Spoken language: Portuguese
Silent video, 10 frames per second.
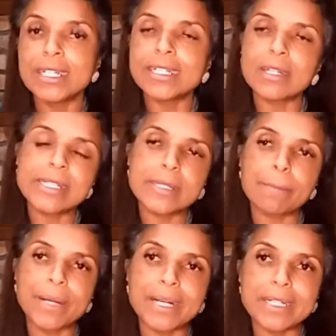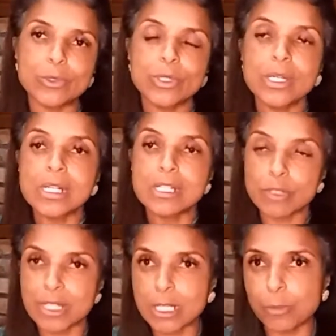Então esse banho, se
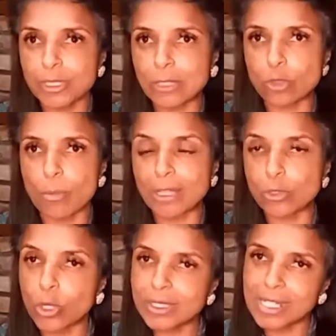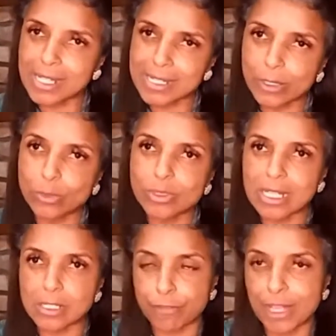vocês puderem tomar todas as
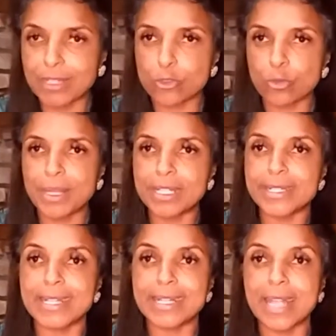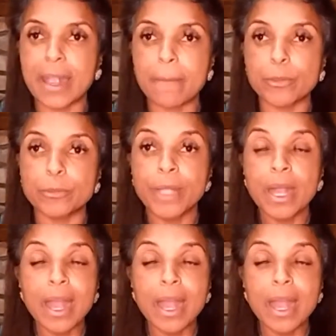segundas-feiras do mês de setembro,